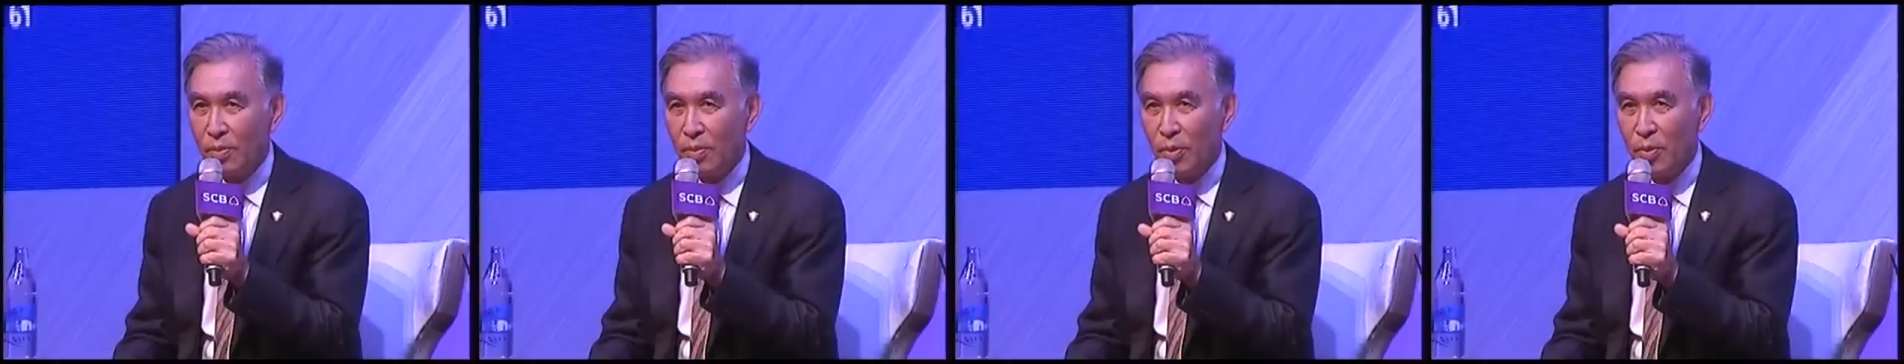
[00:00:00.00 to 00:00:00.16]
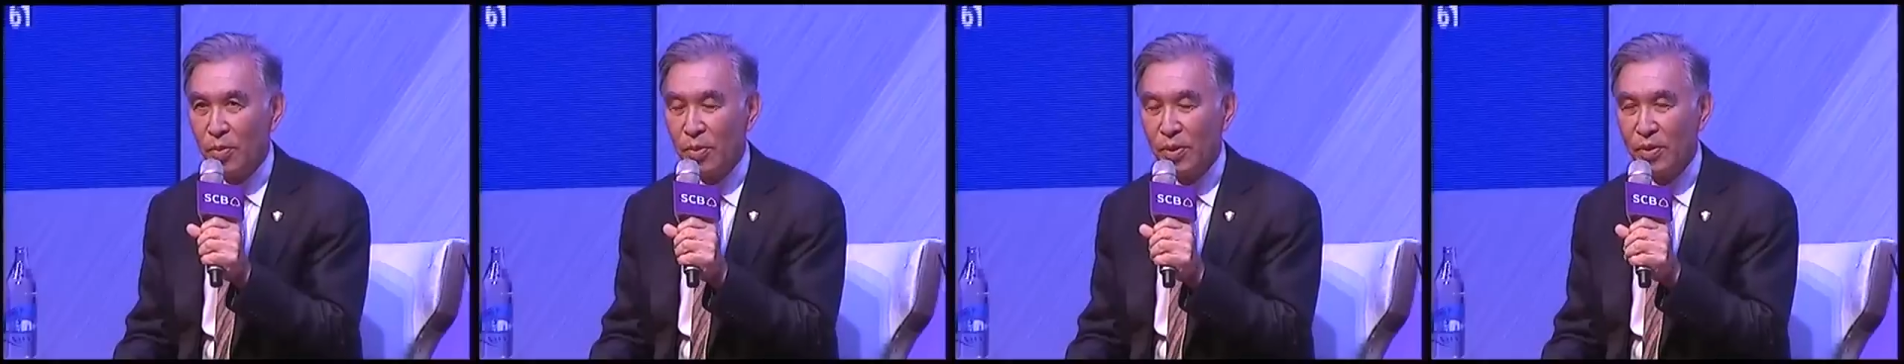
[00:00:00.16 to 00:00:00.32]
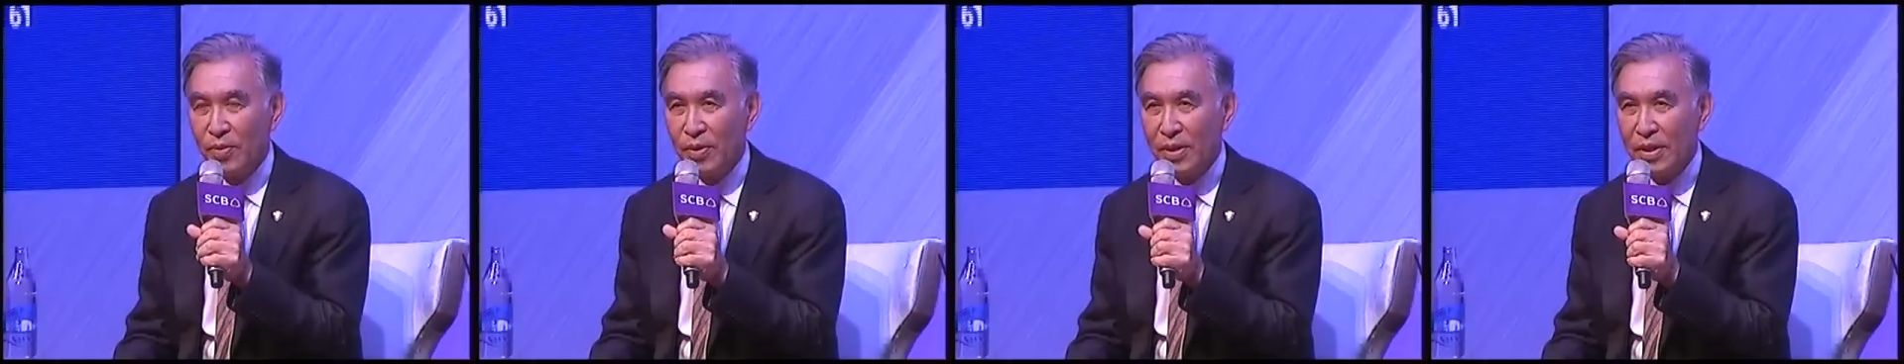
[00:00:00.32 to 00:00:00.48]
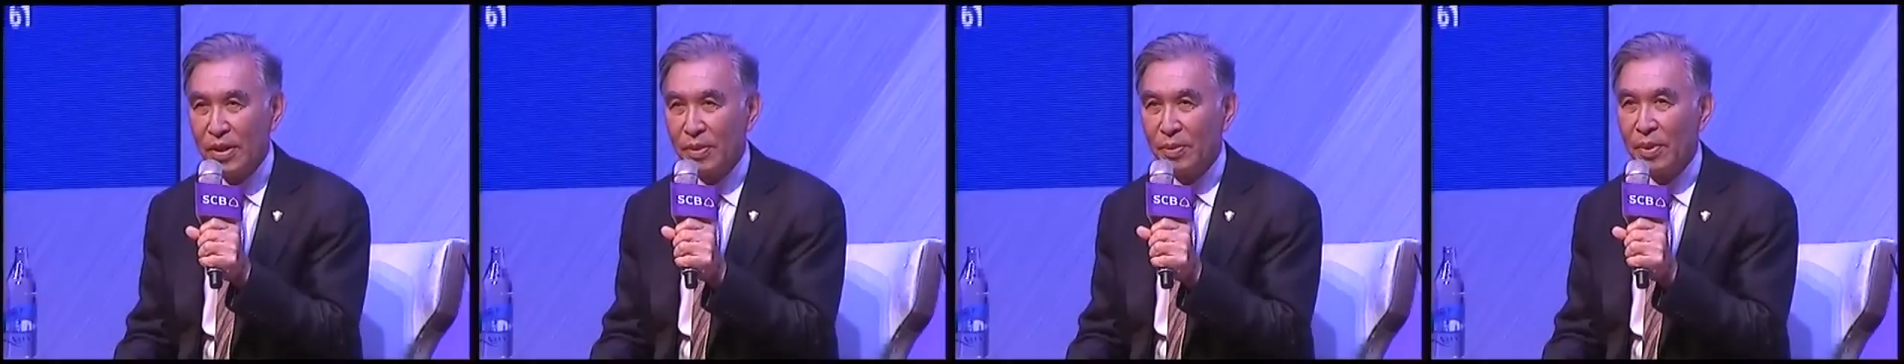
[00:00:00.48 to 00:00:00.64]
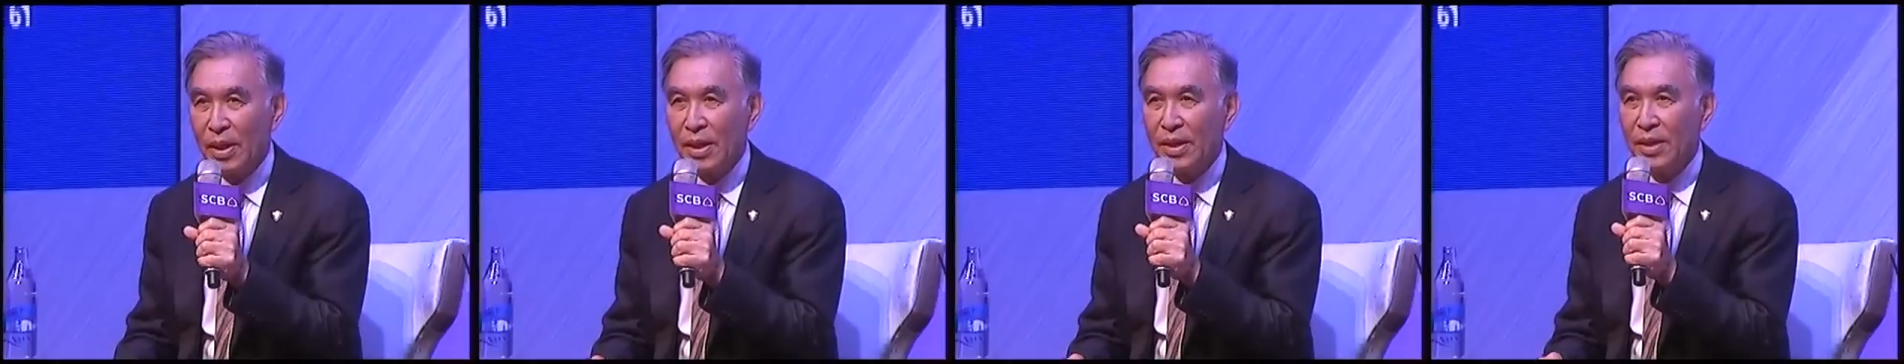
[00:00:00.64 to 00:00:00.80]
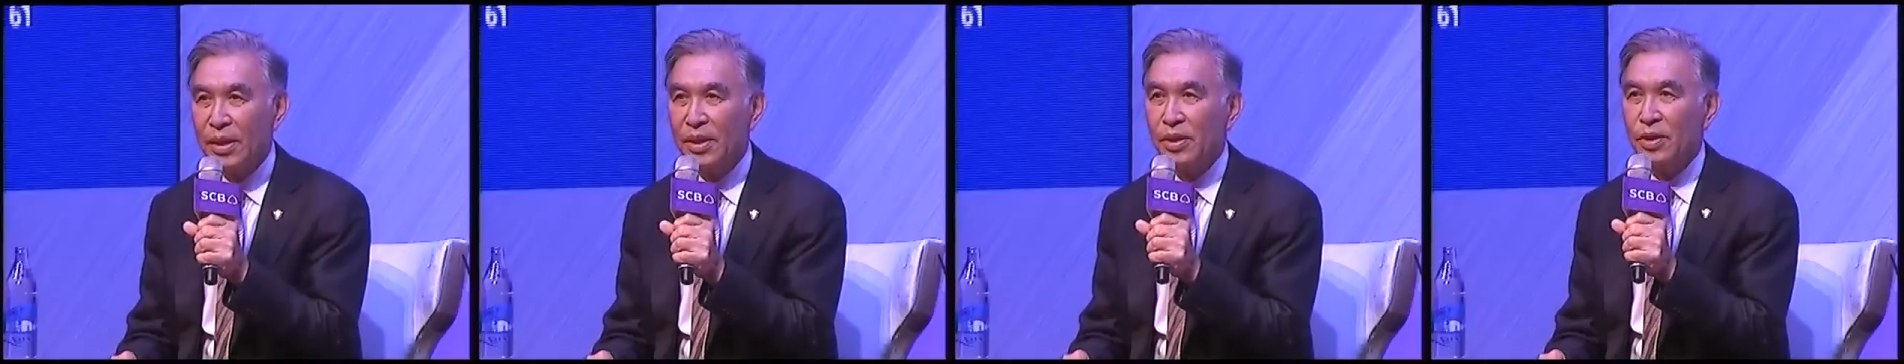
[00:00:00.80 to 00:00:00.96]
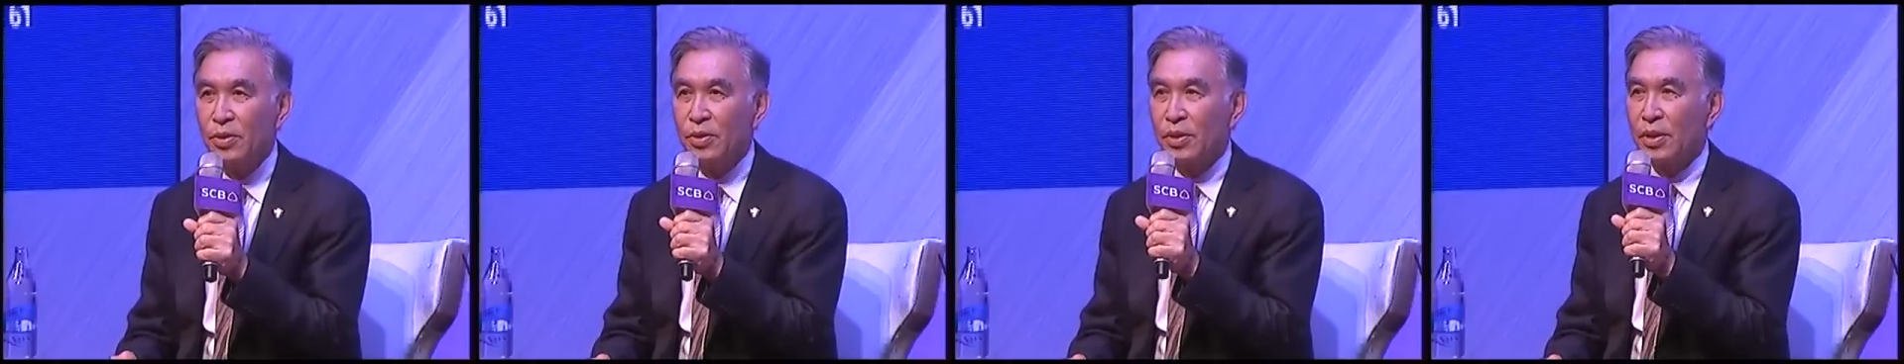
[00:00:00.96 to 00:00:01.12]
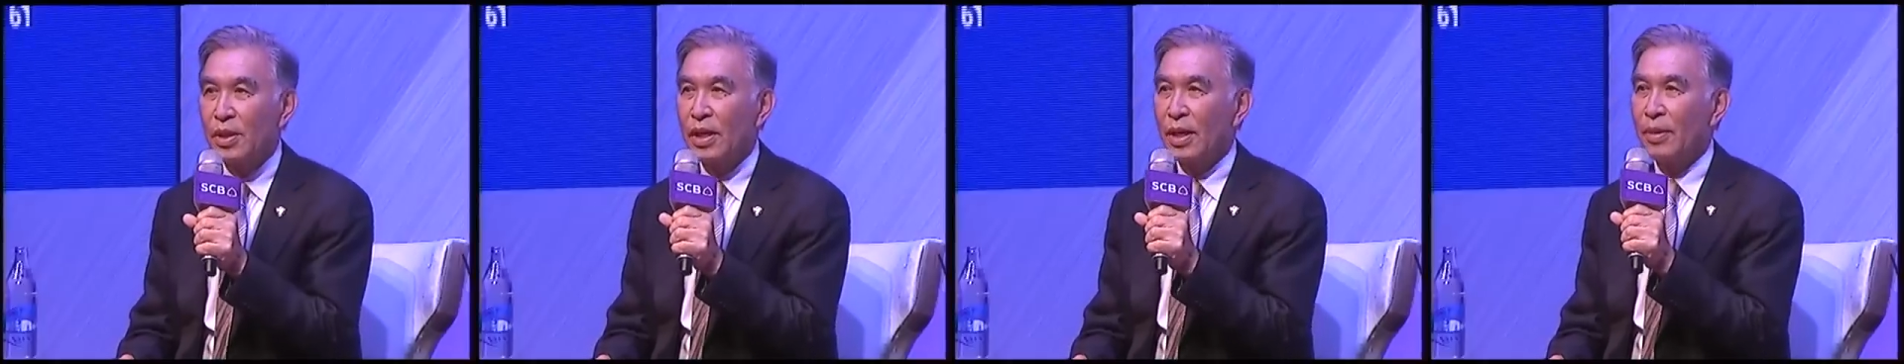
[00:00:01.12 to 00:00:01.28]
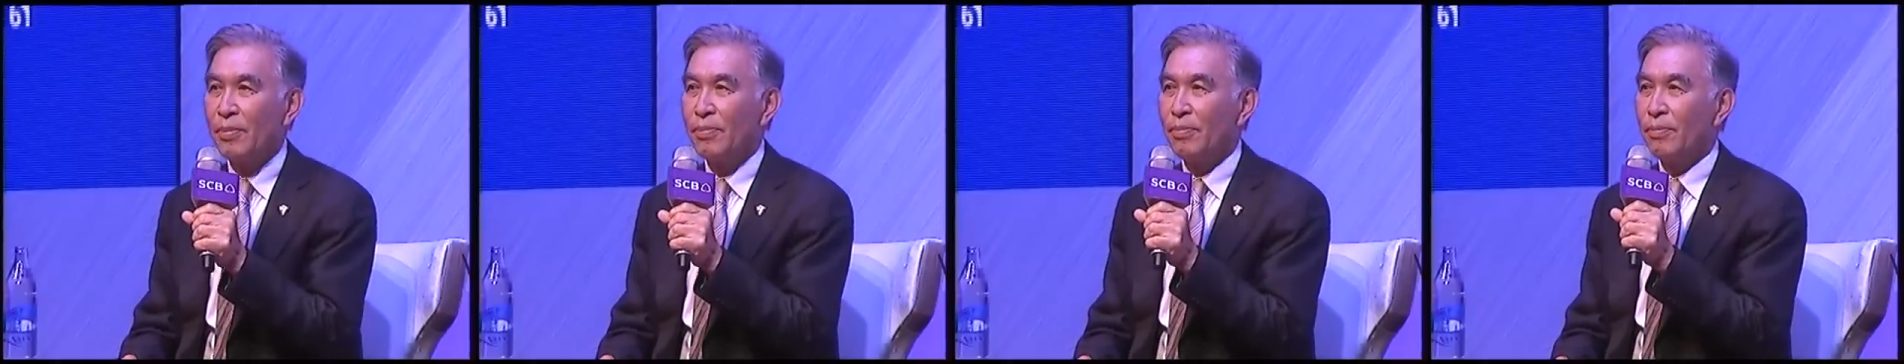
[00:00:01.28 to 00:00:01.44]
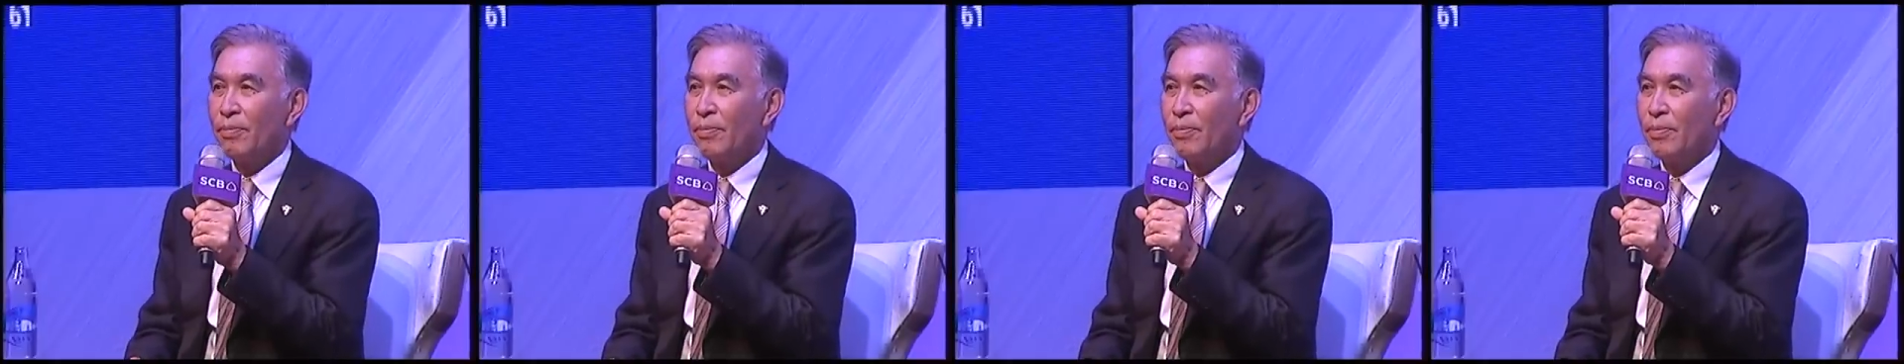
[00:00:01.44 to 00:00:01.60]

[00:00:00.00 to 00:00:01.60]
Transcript: ผมคิดว่าสำคัญที่สุดครับ